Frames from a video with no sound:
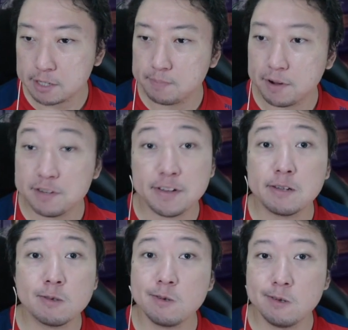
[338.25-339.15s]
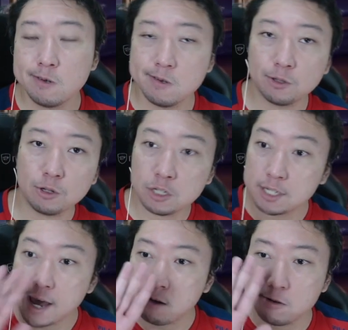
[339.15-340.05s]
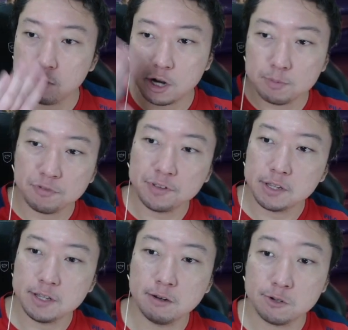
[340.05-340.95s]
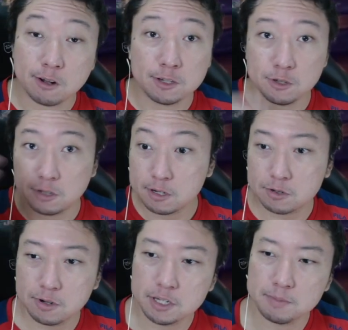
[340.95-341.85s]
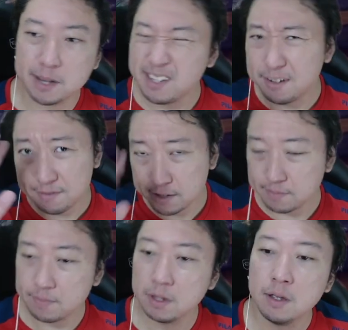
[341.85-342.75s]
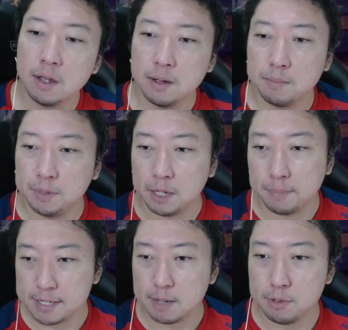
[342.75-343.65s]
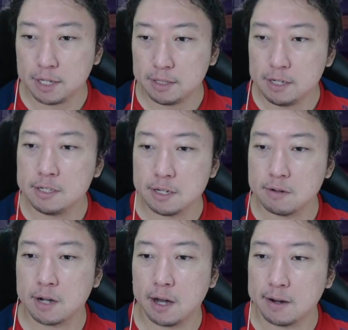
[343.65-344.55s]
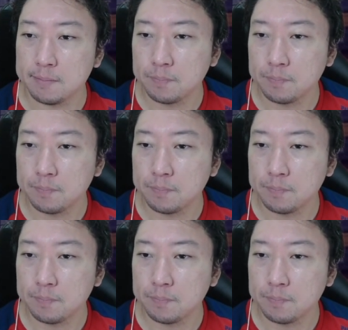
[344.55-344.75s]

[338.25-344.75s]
Pode ver que eu tô, eu tô cego, eu não olho pro fiandeiro, eu jogo as outras coisas, mas enfim. Tem que prestar muita atenção, cara.